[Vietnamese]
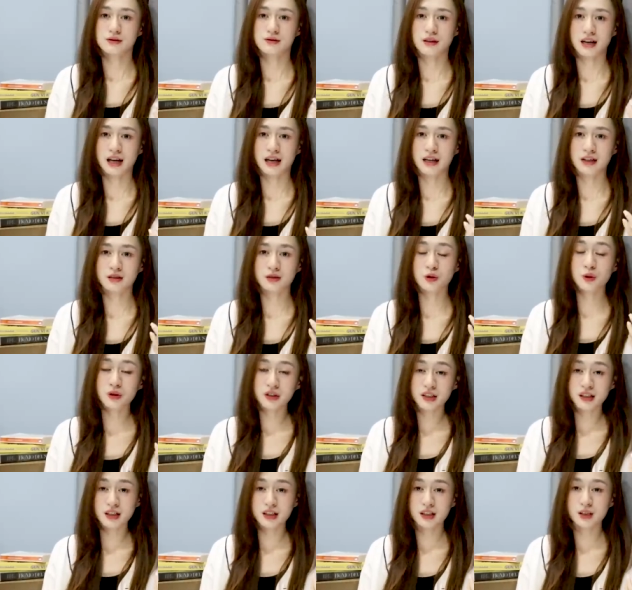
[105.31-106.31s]
và đôi
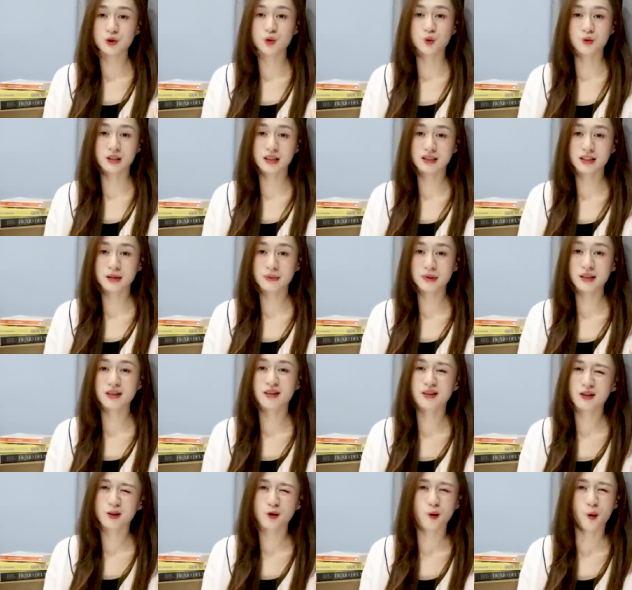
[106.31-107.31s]
khi thì chúng ta sẽ bị
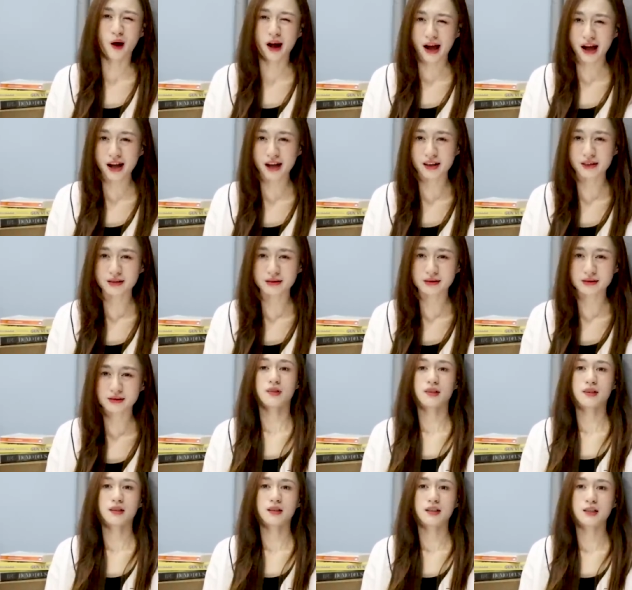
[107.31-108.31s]
hơi quá
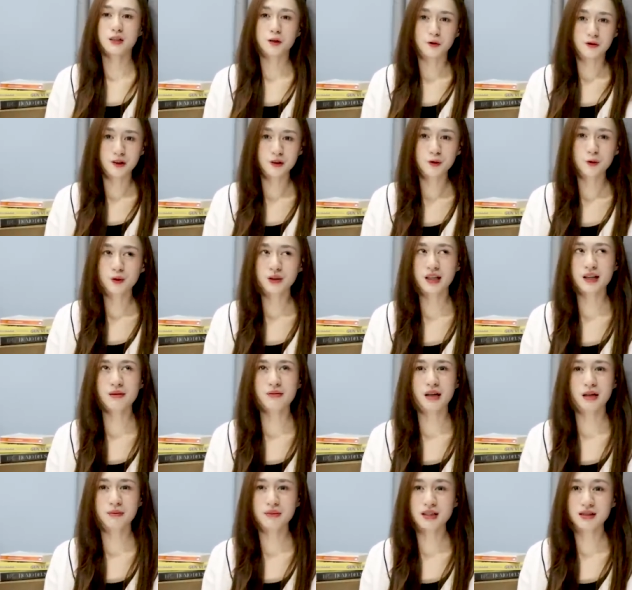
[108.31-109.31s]
kiểu ví dụ nhá
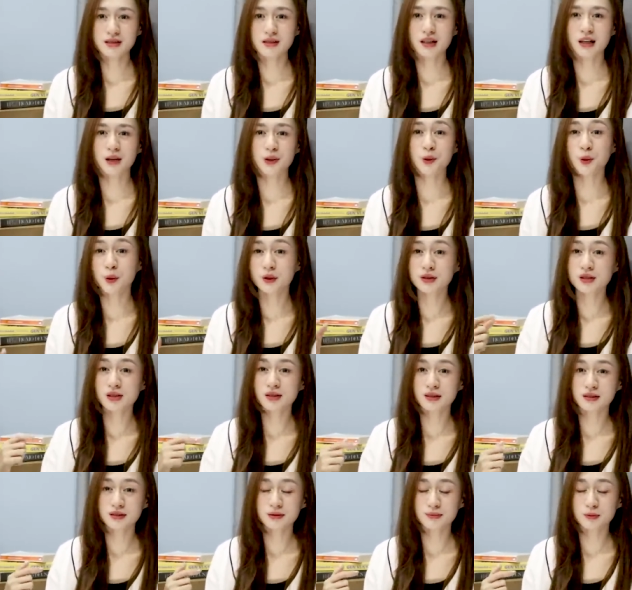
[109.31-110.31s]
bạn biết rằng là đối
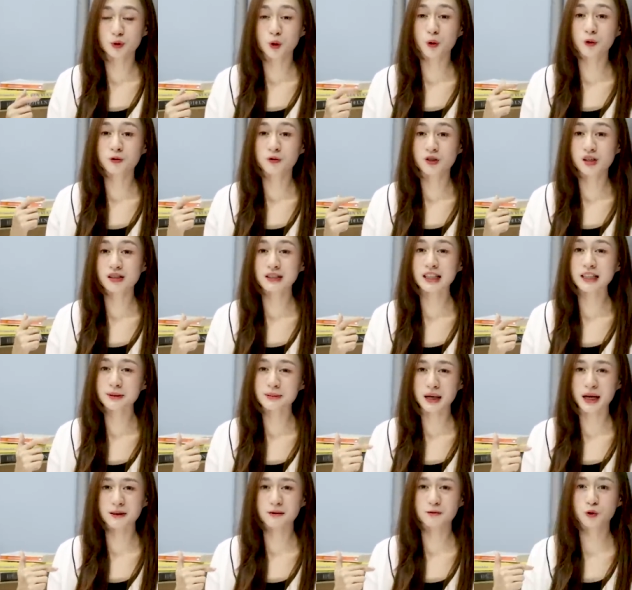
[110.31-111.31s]
thương đối phương
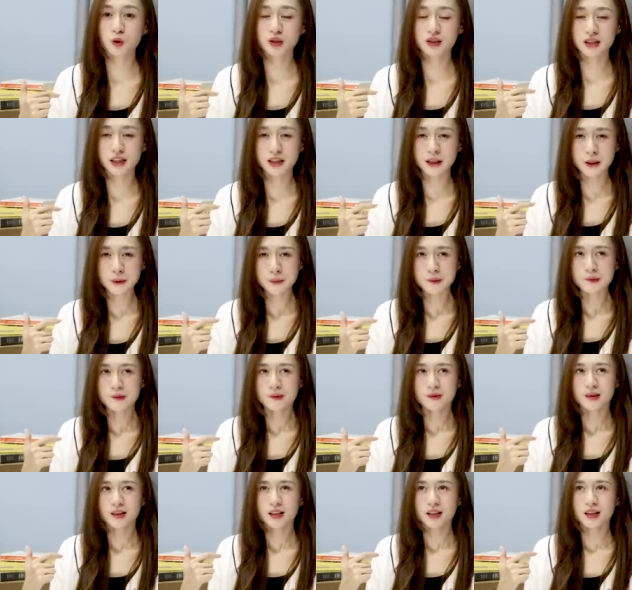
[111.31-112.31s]
thích bạn vui tính ấy
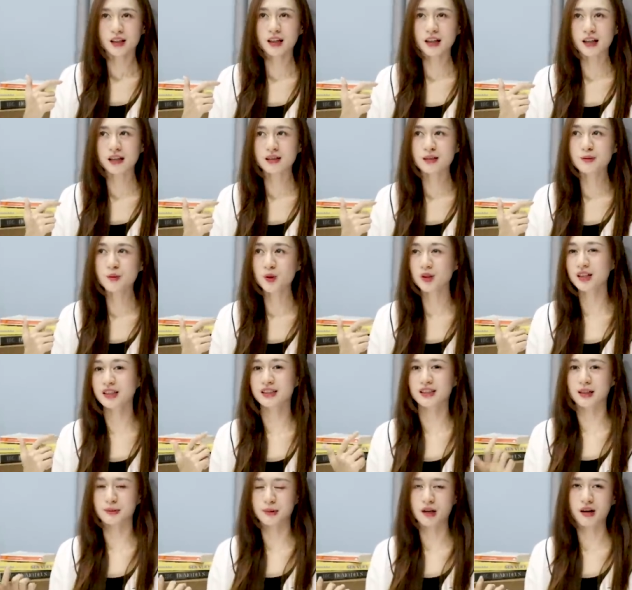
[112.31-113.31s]
nên là cứ mỗi
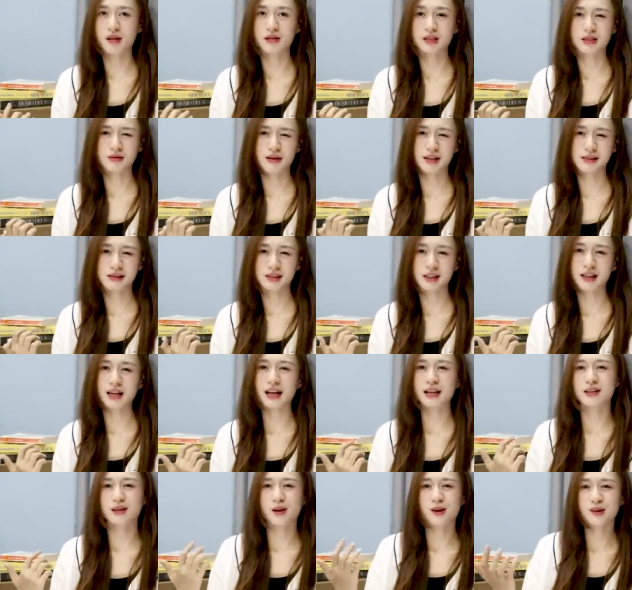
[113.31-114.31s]
lần gặp họ thì bạn sẽ
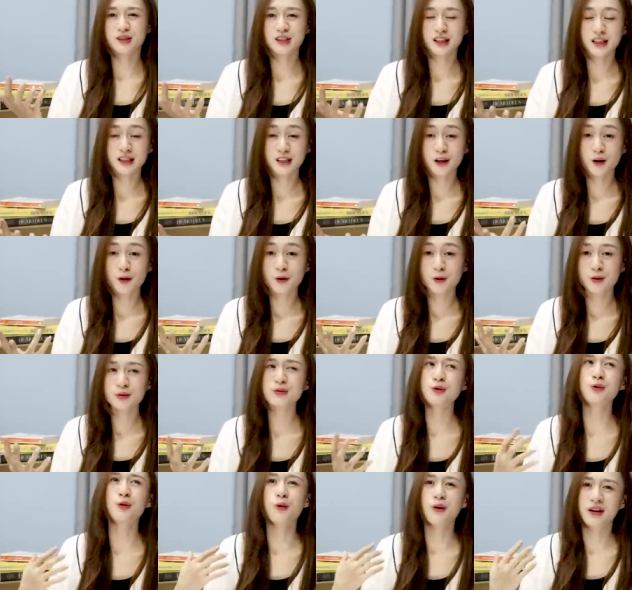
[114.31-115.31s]
lại nói những cái câu
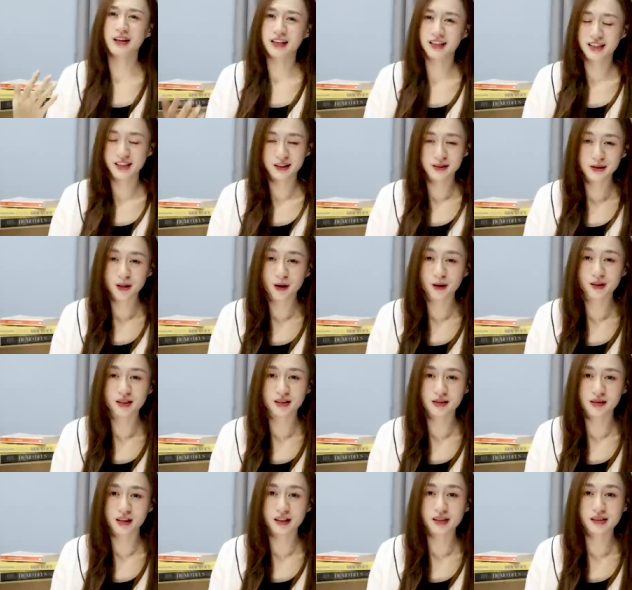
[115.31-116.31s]
đùa để khiến cho họ
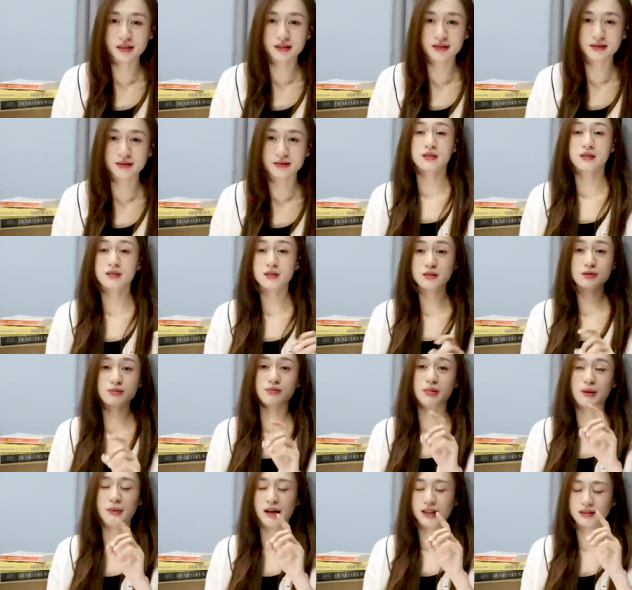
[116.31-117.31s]
cười
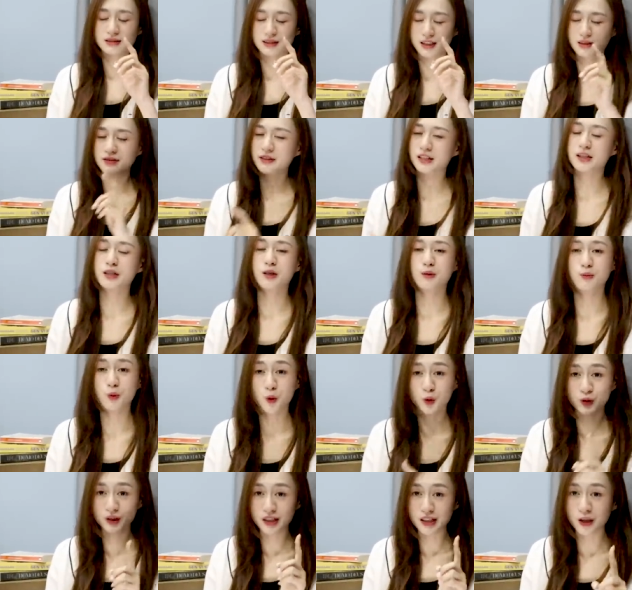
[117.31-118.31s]
nhưng mà bạn cần phải hiểu
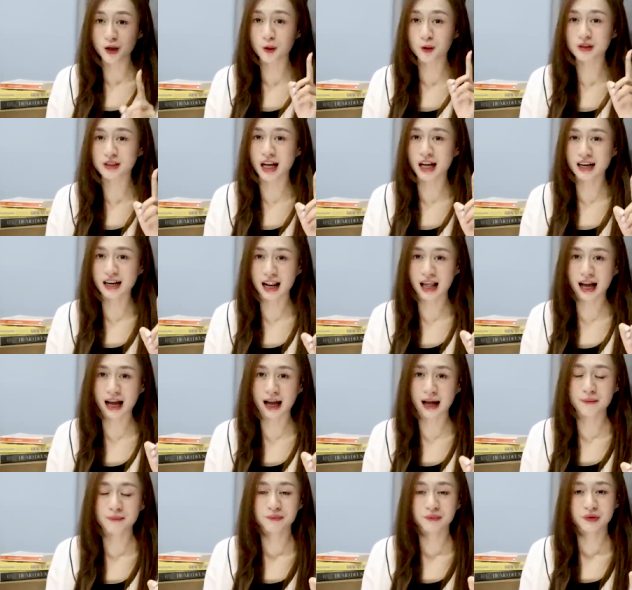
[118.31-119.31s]
một điều rằng
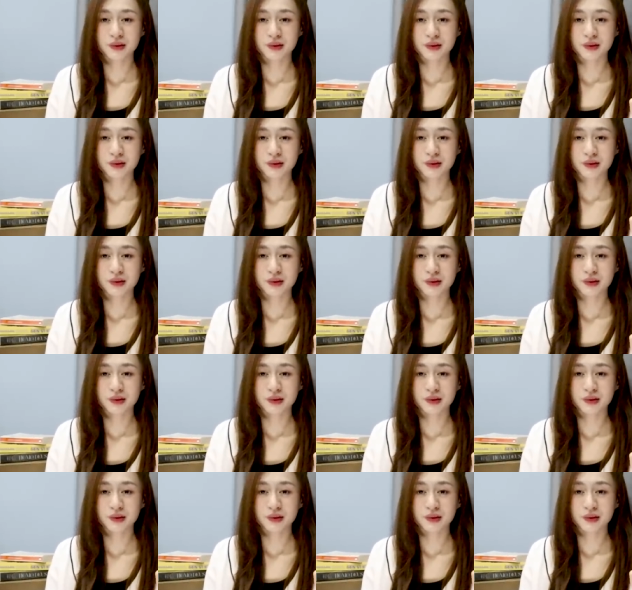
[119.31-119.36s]
là